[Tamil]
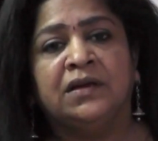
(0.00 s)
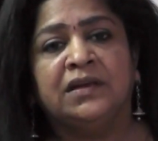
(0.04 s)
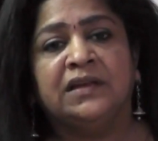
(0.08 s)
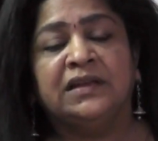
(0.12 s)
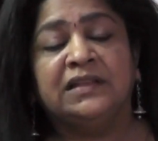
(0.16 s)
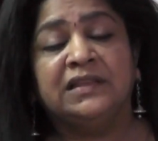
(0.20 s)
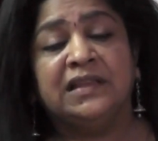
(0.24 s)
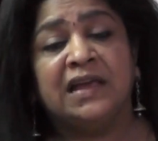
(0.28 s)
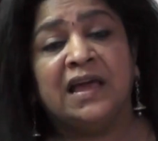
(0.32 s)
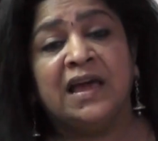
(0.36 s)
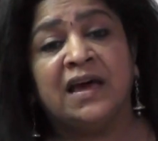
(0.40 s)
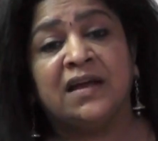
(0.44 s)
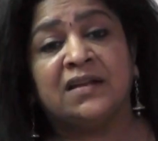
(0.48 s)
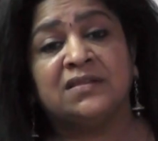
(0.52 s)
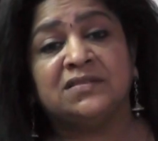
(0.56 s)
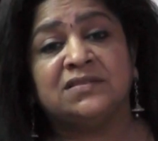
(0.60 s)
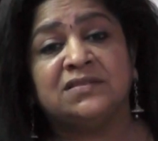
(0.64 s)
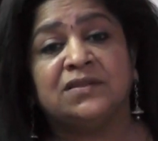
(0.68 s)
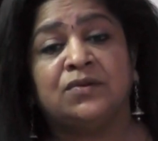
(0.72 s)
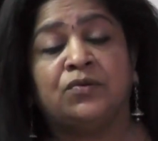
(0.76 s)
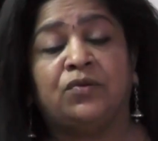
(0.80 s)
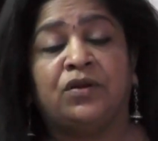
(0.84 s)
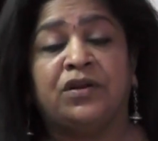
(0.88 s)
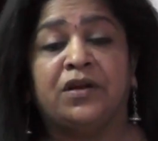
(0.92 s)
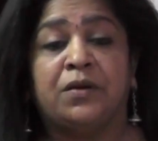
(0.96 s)
இந்திய
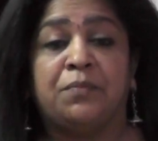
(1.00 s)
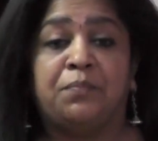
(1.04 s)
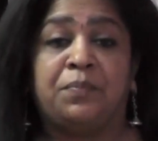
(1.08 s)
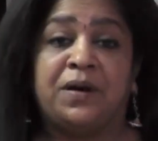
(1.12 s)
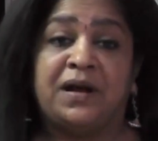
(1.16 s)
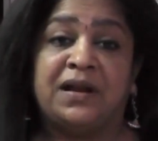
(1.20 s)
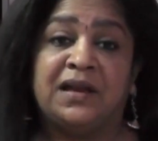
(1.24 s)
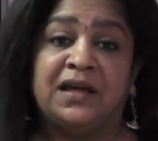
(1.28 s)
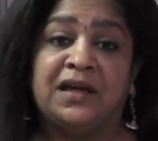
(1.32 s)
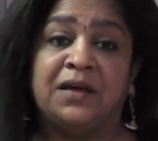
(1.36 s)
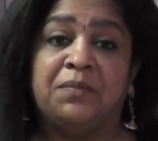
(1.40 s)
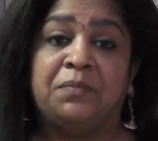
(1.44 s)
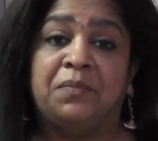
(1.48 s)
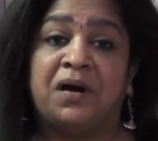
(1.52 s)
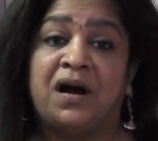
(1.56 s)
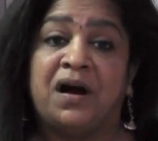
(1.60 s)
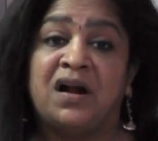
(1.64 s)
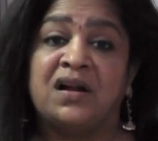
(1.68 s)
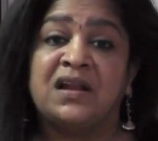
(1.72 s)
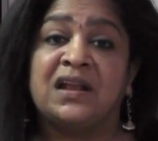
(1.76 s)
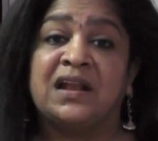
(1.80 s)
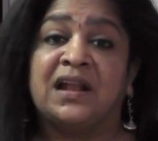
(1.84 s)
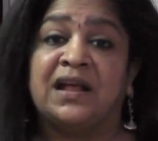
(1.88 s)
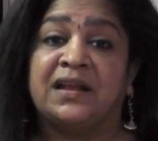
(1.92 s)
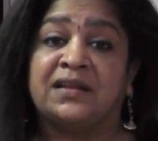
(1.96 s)
அரசினுடைய பல
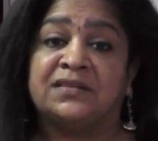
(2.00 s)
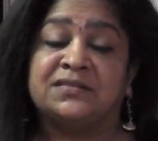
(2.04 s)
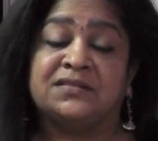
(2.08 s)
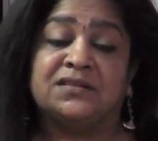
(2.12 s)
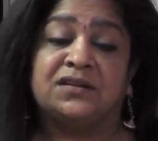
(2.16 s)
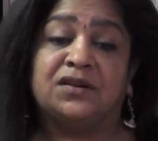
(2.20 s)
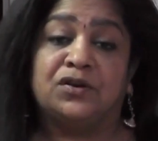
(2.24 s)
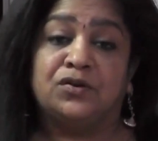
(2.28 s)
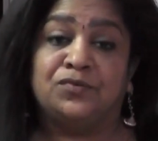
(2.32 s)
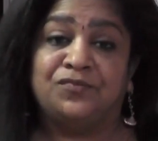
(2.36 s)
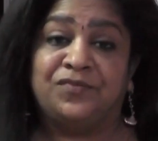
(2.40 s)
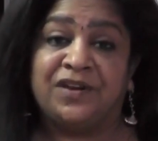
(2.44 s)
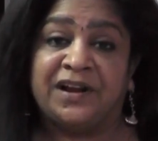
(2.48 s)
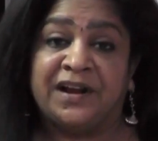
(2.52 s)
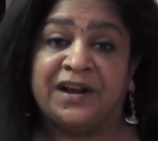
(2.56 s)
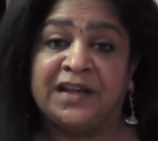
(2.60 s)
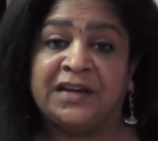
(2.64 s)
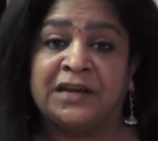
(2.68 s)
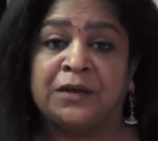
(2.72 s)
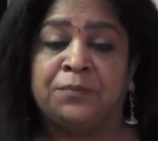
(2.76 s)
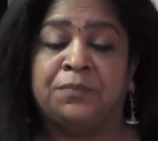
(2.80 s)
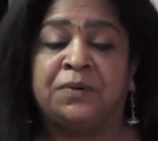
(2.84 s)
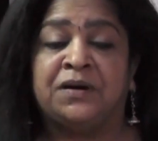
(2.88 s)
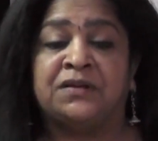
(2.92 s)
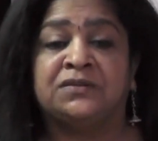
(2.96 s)
மாநில அரசுகளும்
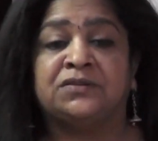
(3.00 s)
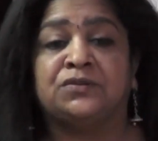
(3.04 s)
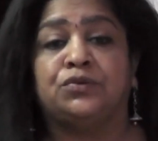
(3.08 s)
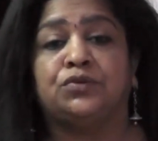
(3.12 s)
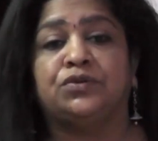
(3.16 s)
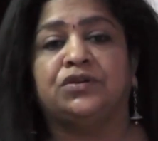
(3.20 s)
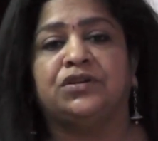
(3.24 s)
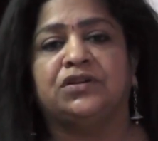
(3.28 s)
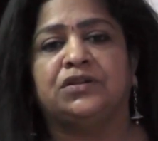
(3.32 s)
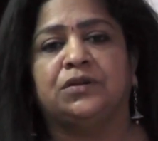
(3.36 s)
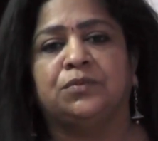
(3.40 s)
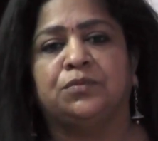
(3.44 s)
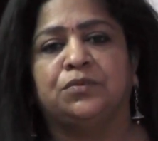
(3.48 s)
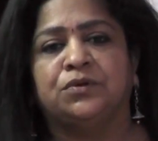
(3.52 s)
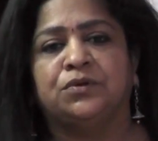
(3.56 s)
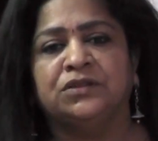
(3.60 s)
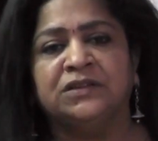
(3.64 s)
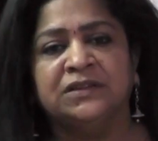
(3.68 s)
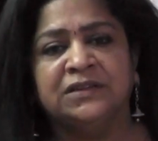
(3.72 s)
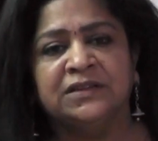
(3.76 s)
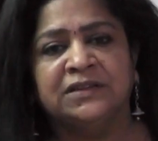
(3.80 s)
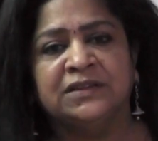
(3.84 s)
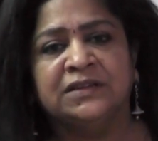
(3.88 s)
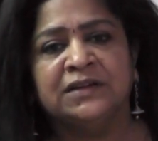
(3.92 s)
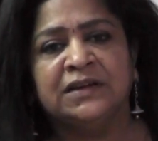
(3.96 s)
வேடிக்கை பார்த்து கொண்டிருந்த
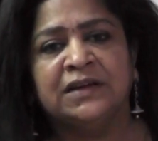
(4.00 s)
போது